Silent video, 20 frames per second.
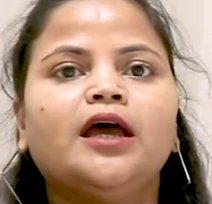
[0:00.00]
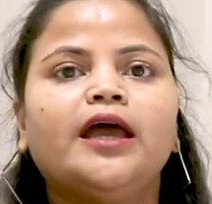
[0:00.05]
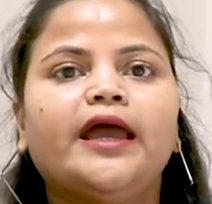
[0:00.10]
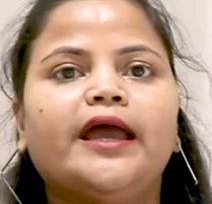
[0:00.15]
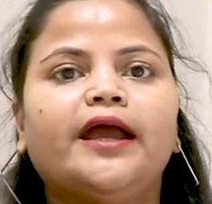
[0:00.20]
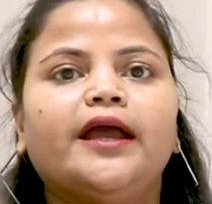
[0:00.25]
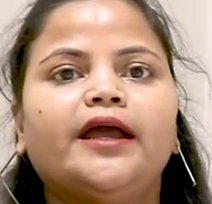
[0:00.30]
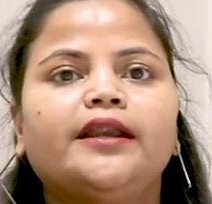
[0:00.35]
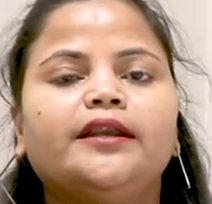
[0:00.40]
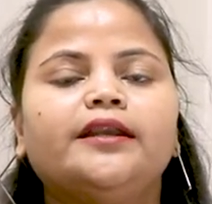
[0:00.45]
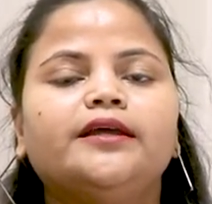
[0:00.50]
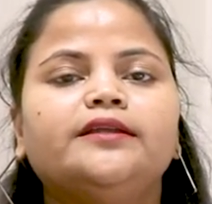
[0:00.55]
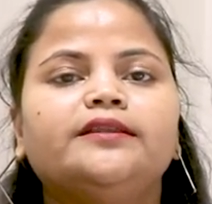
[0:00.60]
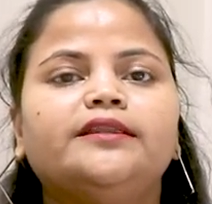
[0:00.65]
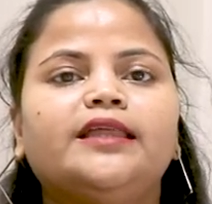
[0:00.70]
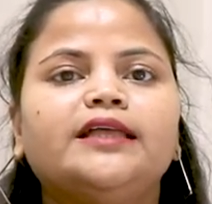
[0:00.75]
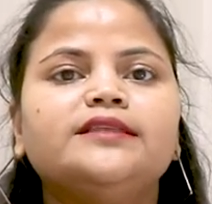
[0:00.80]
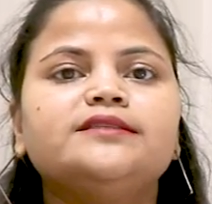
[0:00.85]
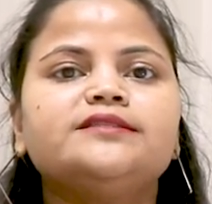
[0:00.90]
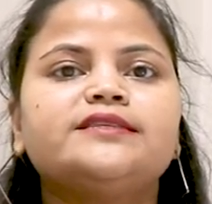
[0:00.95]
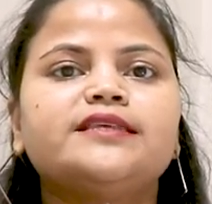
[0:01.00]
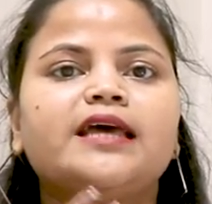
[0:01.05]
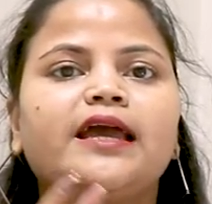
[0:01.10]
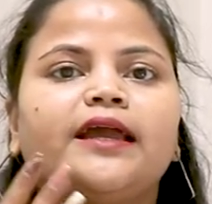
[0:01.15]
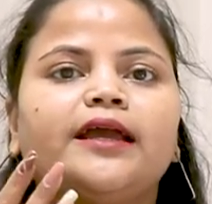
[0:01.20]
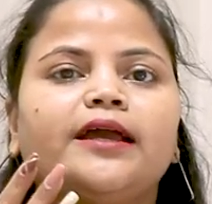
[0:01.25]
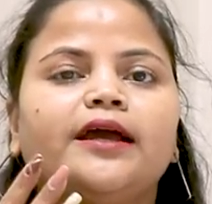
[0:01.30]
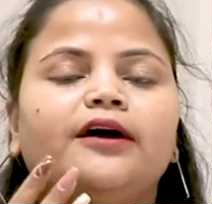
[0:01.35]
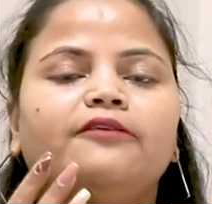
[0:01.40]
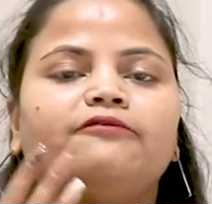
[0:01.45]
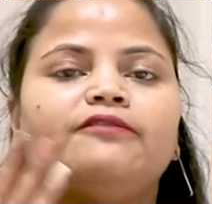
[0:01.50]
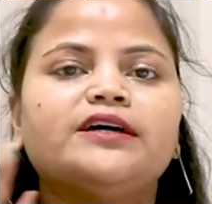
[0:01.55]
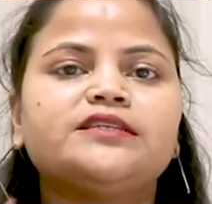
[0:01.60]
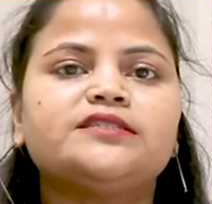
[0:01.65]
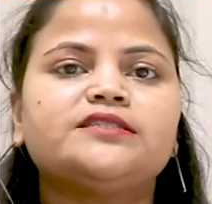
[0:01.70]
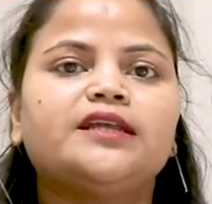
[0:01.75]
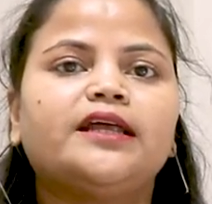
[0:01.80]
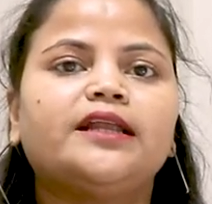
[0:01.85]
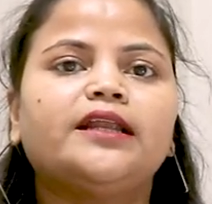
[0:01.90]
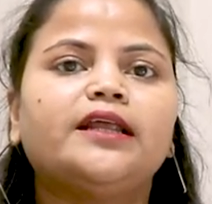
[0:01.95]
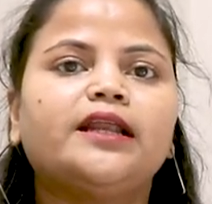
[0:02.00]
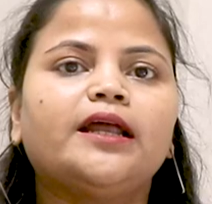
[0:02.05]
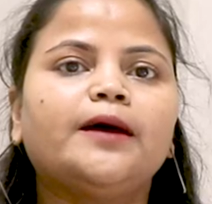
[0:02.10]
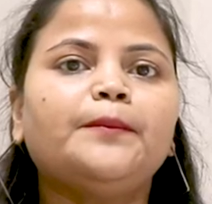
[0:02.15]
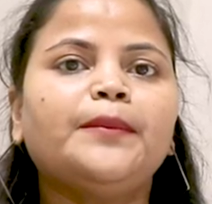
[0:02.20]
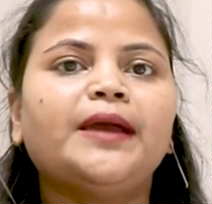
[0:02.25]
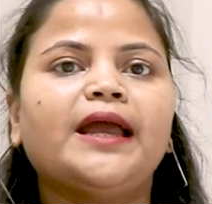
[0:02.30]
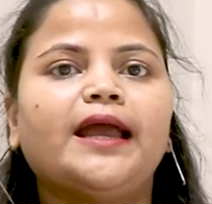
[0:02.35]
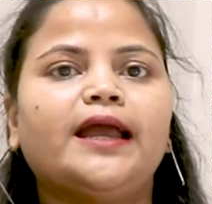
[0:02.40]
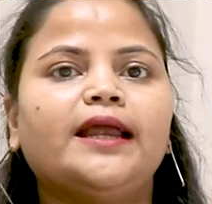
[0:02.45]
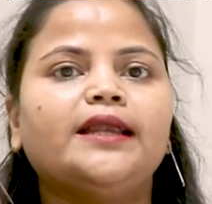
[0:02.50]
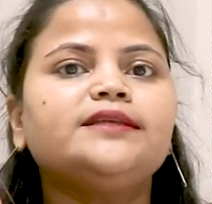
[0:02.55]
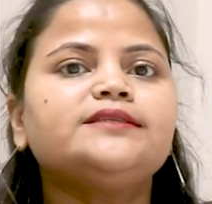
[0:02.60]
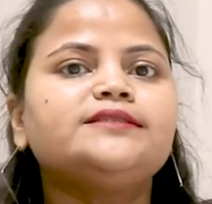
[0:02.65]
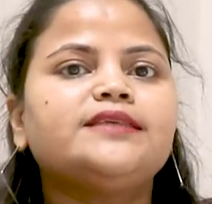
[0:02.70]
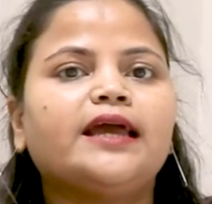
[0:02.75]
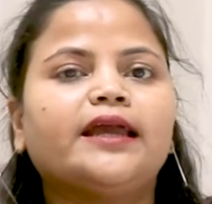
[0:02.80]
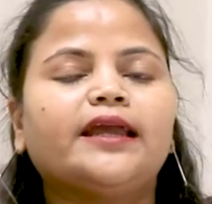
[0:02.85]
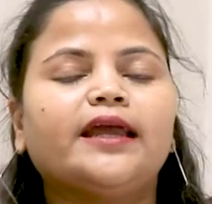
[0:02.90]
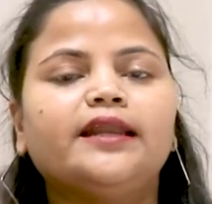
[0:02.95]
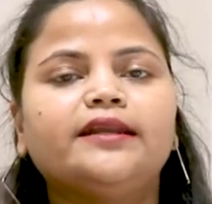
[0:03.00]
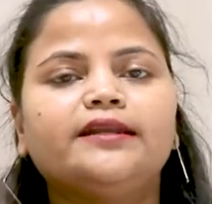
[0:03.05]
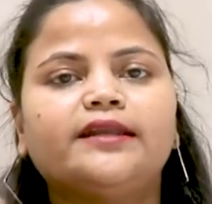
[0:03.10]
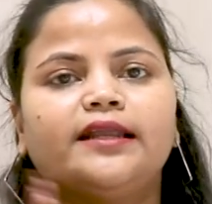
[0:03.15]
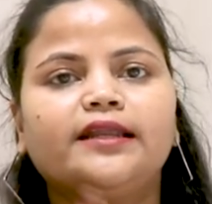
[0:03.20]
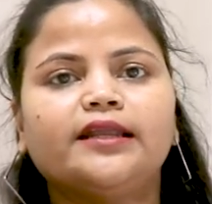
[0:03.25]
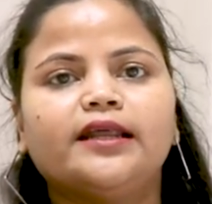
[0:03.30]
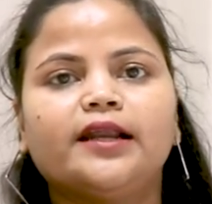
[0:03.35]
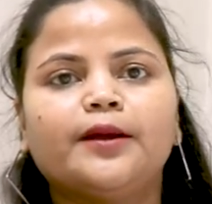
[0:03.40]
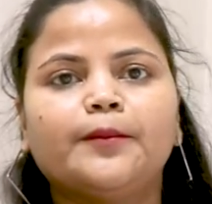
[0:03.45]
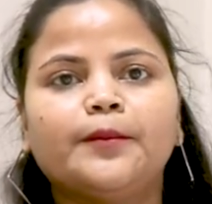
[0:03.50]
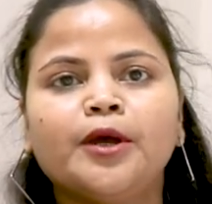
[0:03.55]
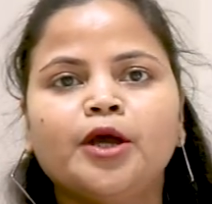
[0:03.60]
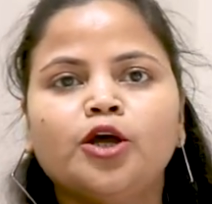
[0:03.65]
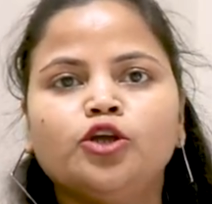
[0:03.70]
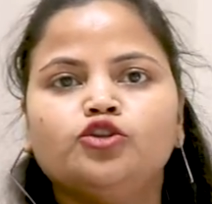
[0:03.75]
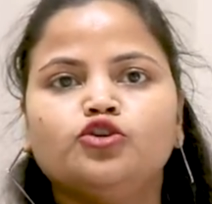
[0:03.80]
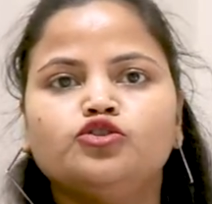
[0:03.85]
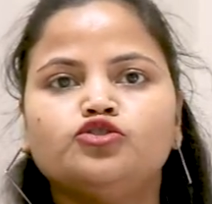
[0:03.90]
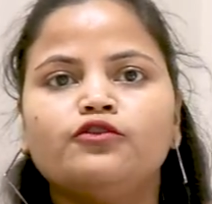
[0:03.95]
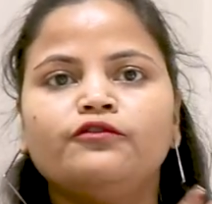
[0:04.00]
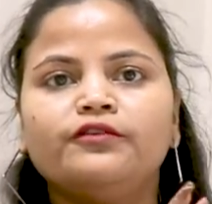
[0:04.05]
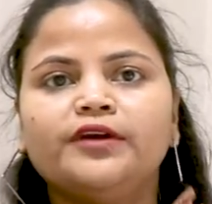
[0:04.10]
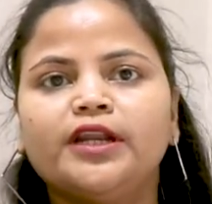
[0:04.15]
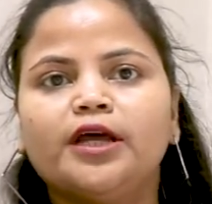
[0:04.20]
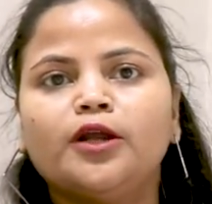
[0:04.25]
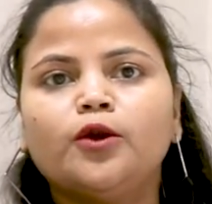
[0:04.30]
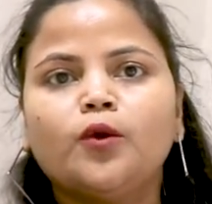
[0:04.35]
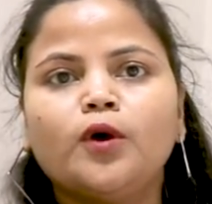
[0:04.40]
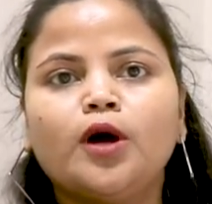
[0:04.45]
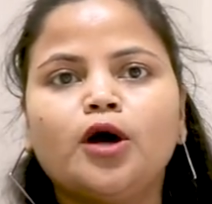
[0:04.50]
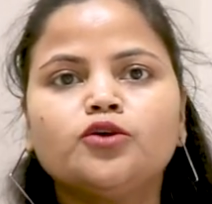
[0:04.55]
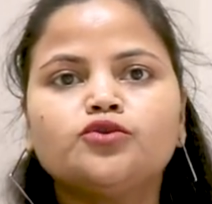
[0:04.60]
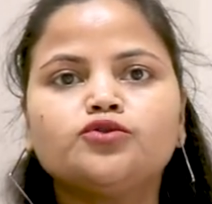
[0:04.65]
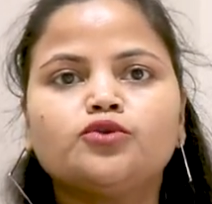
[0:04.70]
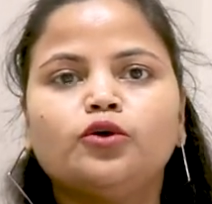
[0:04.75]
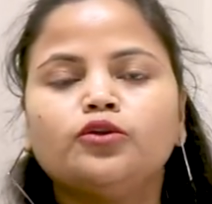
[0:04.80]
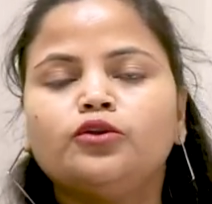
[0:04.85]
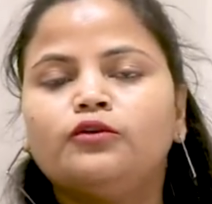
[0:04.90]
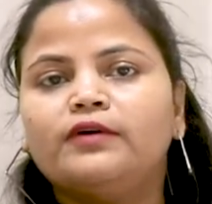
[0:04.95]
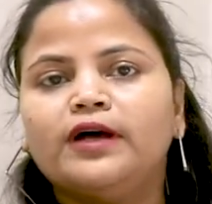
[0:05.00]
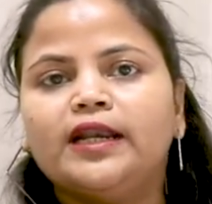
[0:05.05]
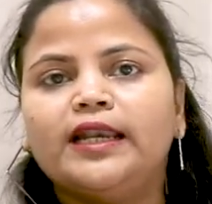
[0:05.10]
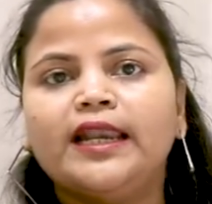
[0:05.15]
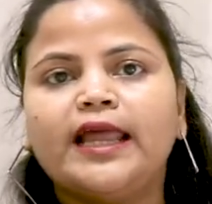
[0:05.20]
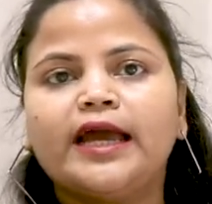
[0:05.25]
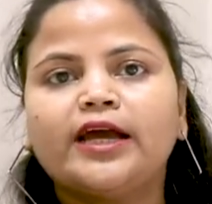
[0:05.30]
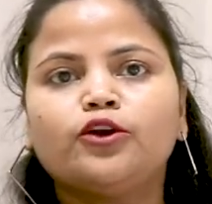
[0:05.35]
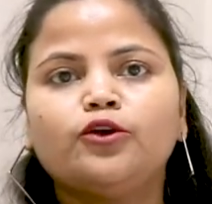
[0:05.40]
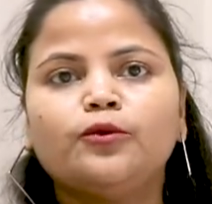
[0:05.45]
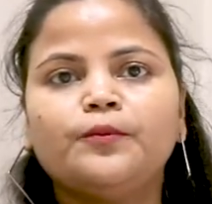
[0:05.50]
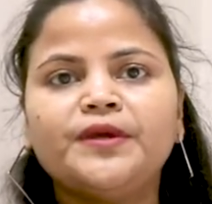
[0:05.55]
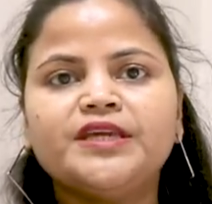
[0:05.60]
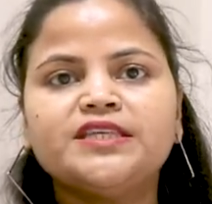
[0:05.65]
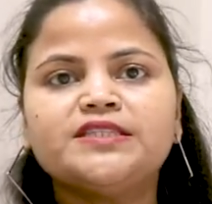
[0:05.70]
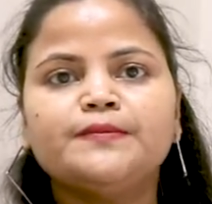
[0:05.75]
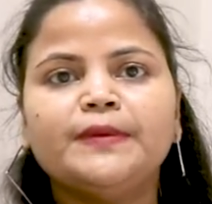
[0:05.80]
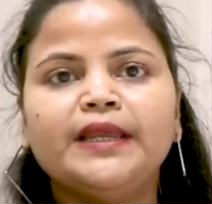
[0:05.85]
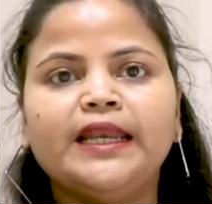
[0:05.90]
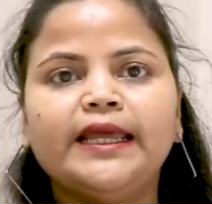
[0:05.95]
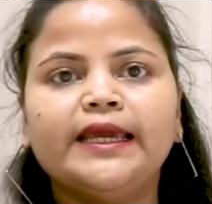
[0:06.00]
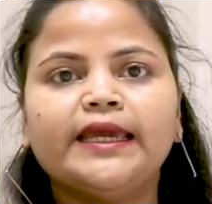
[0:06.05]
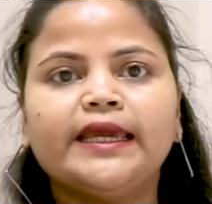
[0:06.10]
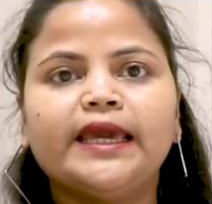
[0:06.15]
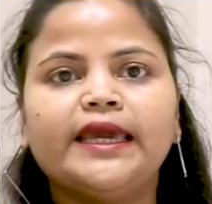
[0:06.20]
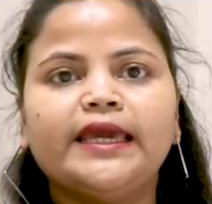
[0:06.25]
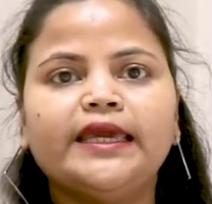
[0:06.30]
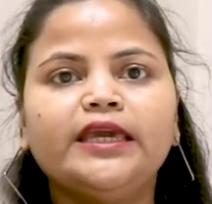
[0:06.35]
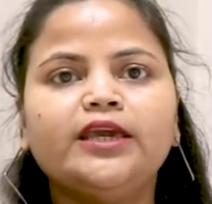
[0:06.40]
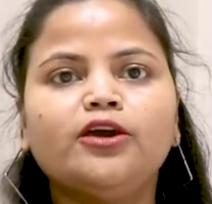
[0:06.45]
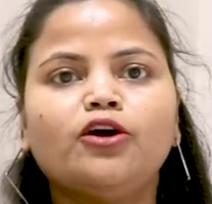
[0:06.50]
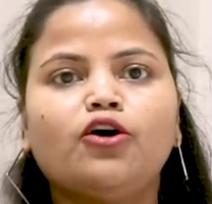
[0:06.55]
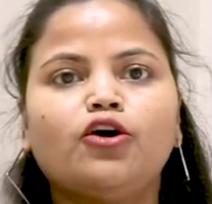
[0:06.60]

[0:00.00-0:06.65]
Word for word: एंड देन फर्स्ट रनर अप एंड सेकेंड रनर अप तो जो विनर होगा उसको तो वन लाख रुपीज मिलेंगे ही